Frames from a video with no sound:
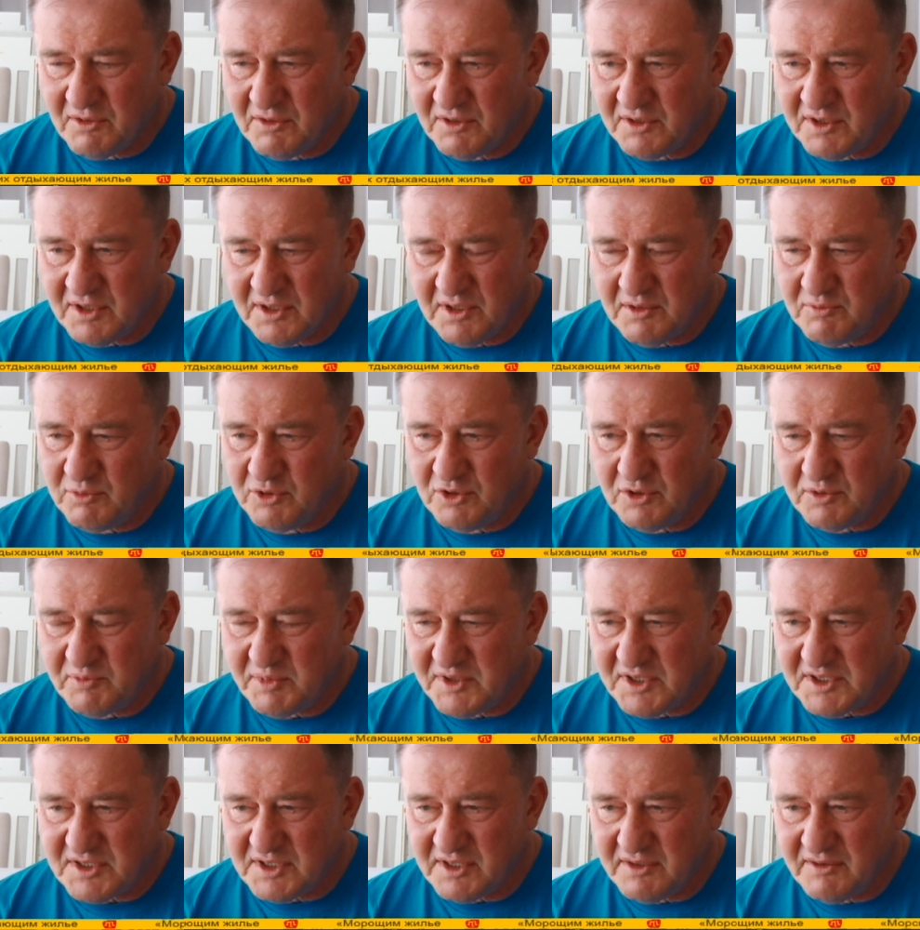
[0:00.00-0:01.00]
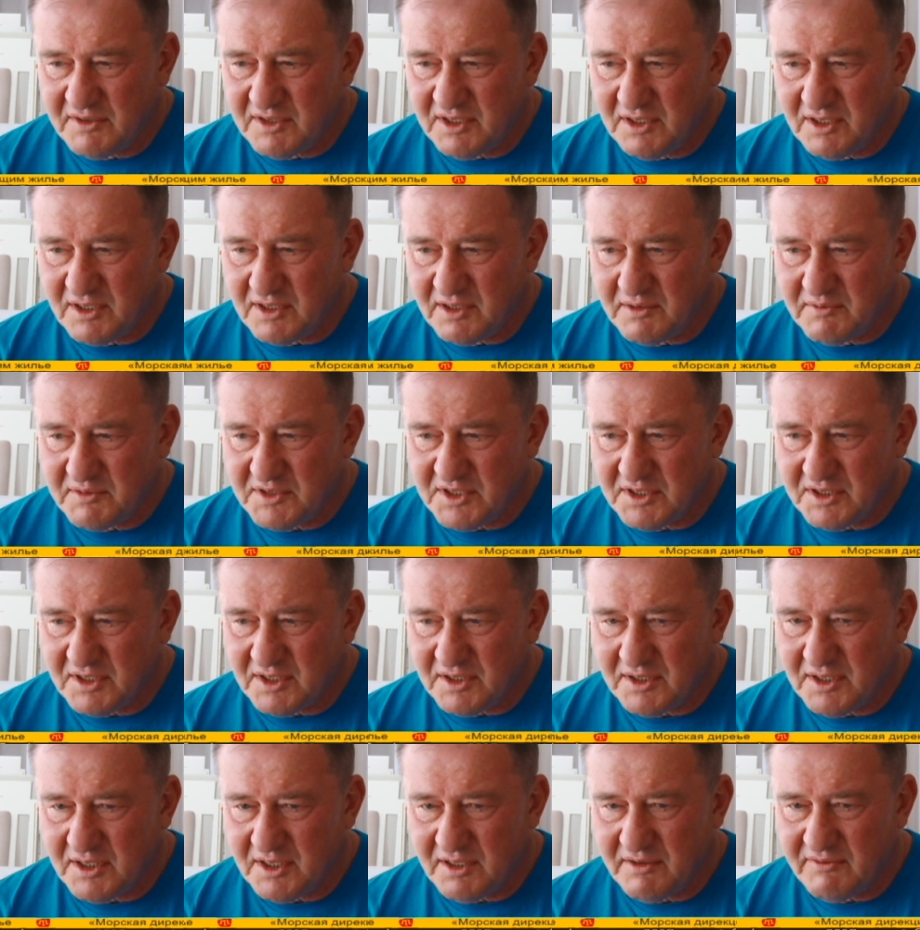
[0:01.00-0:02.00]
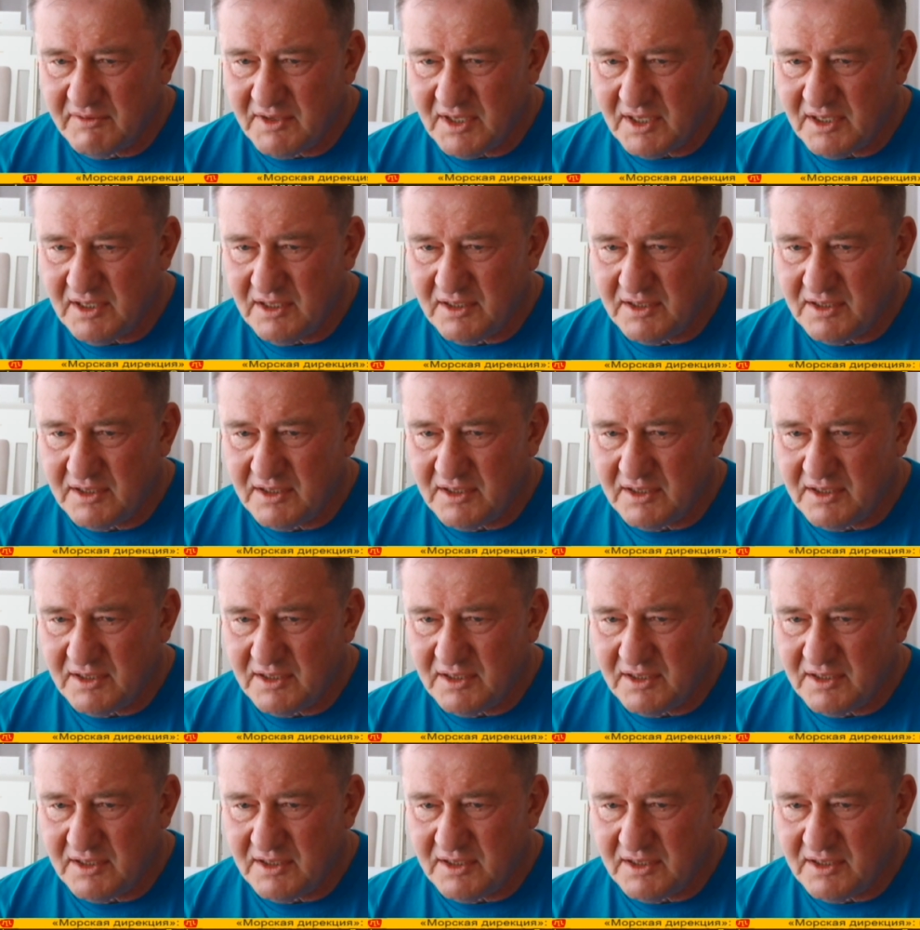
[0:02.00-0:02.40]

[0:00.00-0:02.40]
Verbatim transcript: Но это не будут представители крымских татар.